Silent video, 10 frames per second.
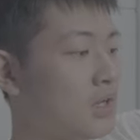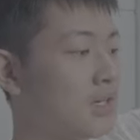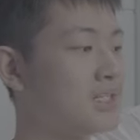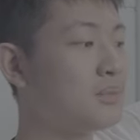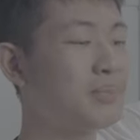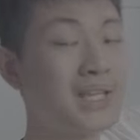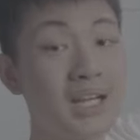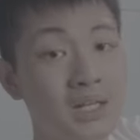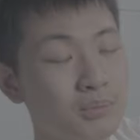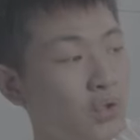那这背
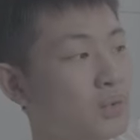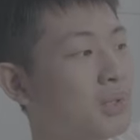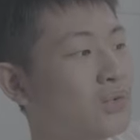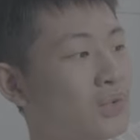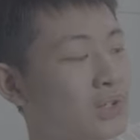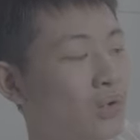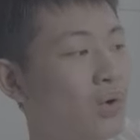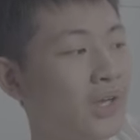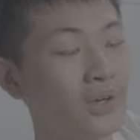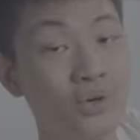带的某一边有一个
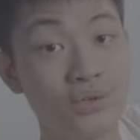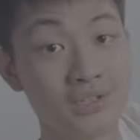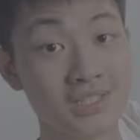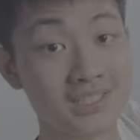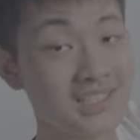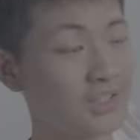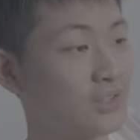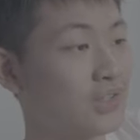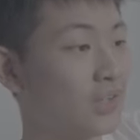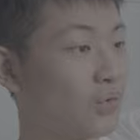快扣的设计，你就
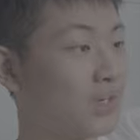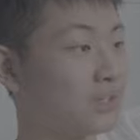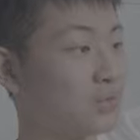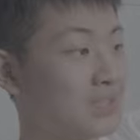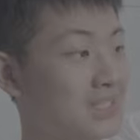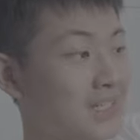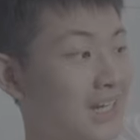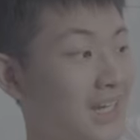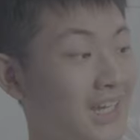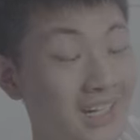可以快速解
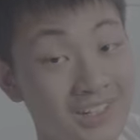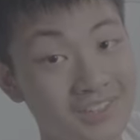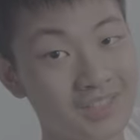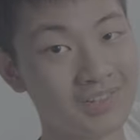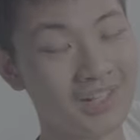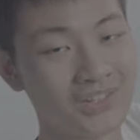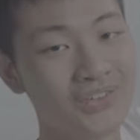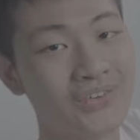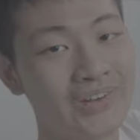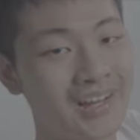开，然后再把它
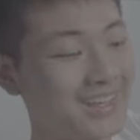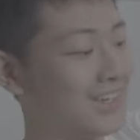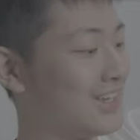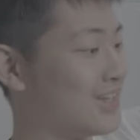扣回来。